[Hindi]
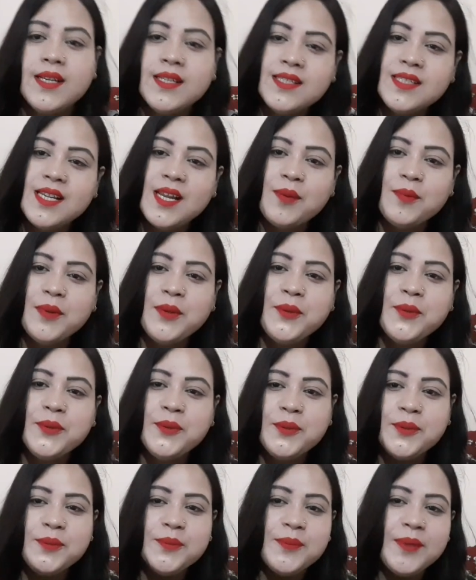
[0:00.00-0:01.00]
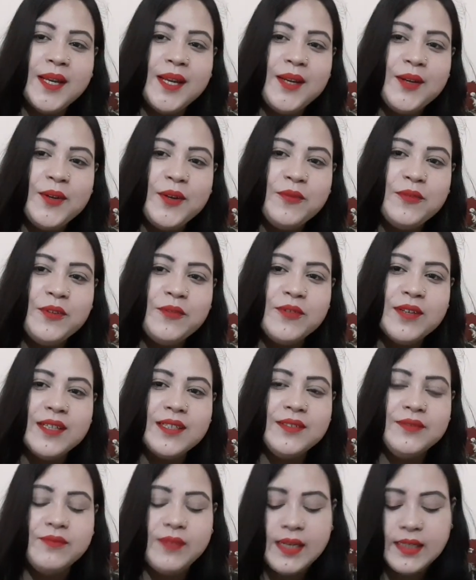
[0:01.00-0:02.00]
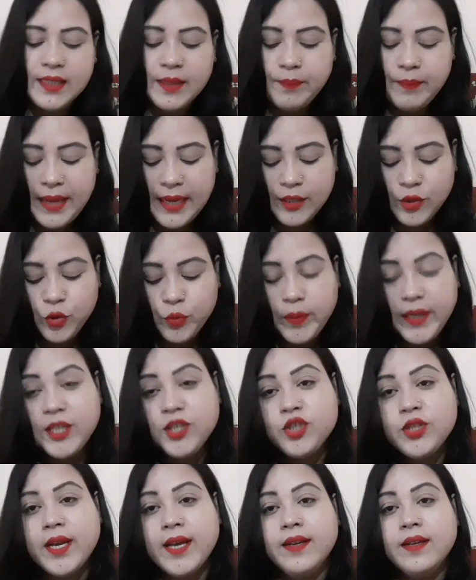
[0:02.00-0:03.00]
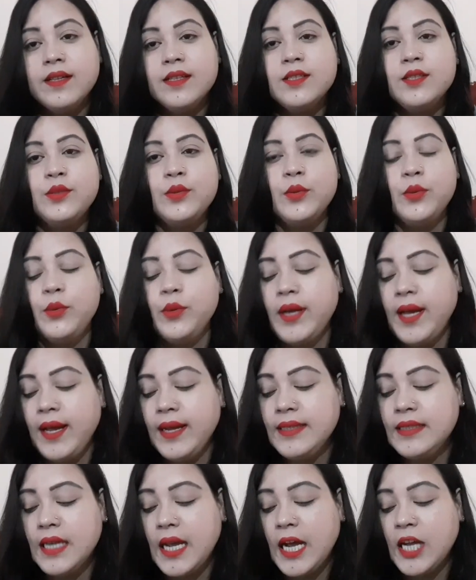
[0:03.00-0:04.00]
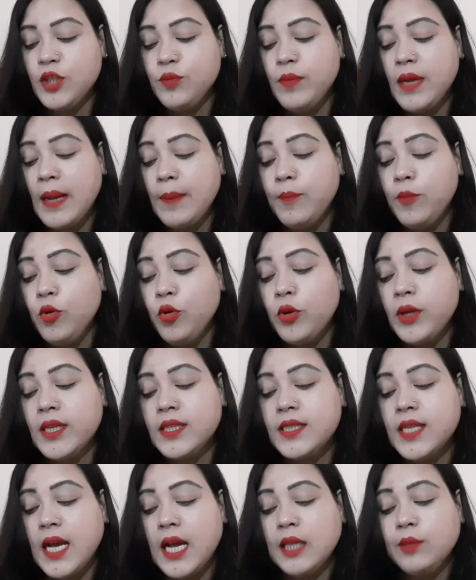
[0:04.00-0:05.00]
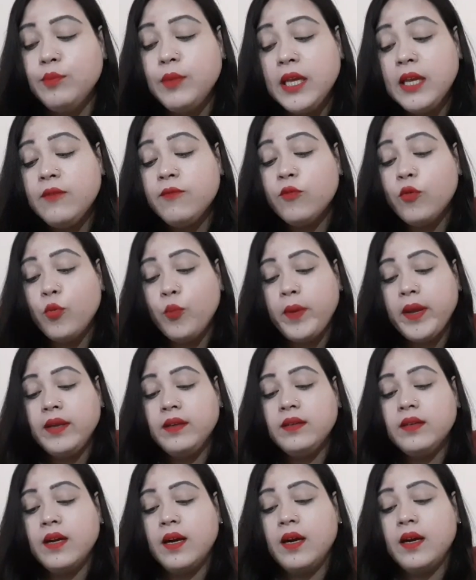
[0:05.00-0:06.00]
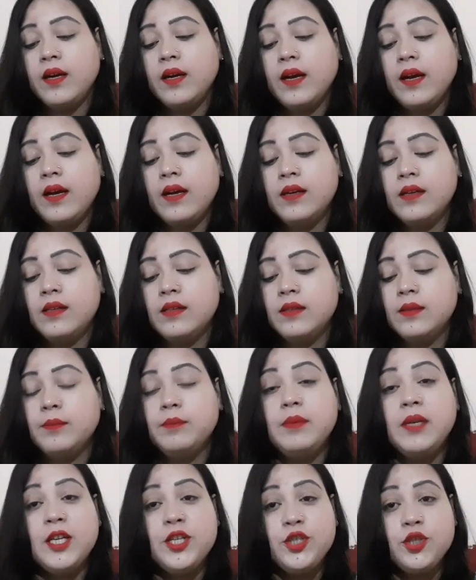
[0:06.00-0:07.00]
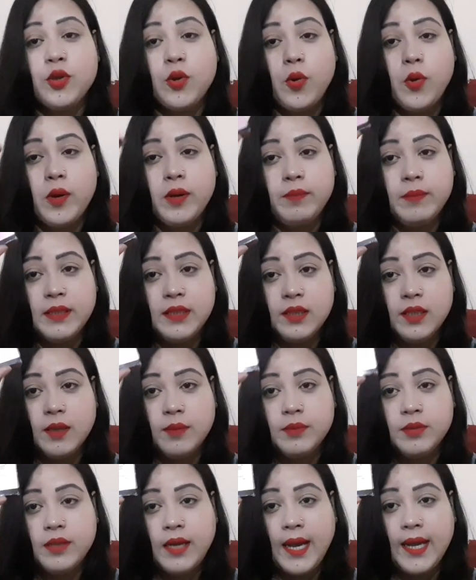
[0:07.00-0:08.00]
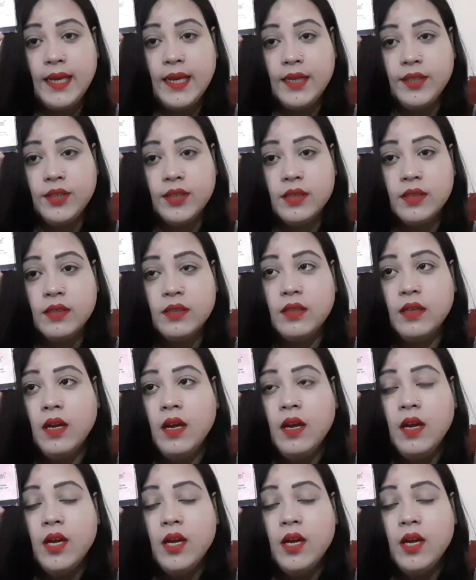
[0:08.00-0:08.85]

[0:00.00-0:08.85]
असलम हेलो वन वेलकम बैक टू माई चैनल सो गाइज़ आज मैं आप लोग के साथ बींग वुमेन का ब्लश um, ऑन मतलब हाईलाइटर